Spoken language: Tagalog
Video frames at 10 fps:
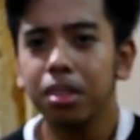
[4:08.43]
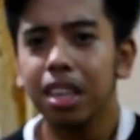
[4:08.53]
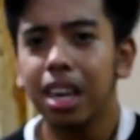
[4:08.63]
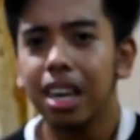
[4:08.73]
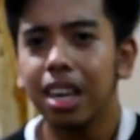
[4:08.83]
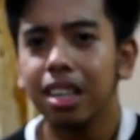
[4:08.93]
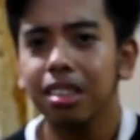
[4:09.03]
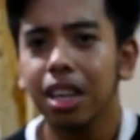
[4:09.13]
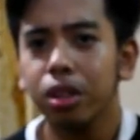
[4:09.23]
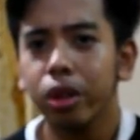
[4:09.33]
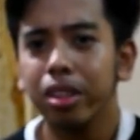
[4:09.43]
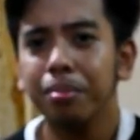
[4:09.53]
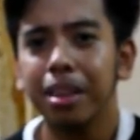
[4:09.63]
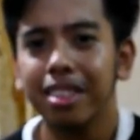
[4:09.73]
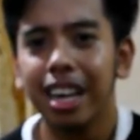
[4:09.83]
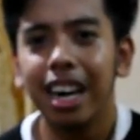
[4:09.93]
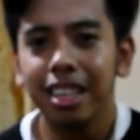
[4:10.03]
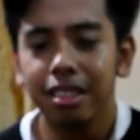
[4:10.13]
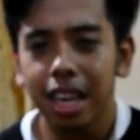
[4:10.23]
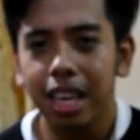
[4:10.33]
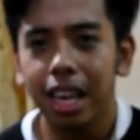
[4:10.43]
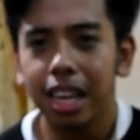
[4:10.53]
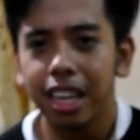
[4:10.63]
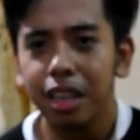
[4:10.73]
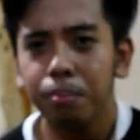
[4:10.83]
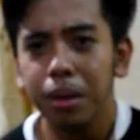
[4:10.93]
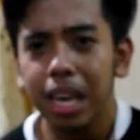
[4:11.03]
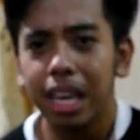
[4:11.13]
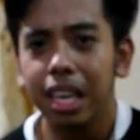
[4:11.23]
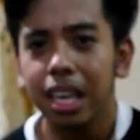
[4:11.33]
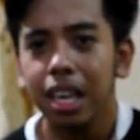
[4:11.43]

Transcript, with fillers: Tsaka shout out din para sa RG Cycle na nagbigay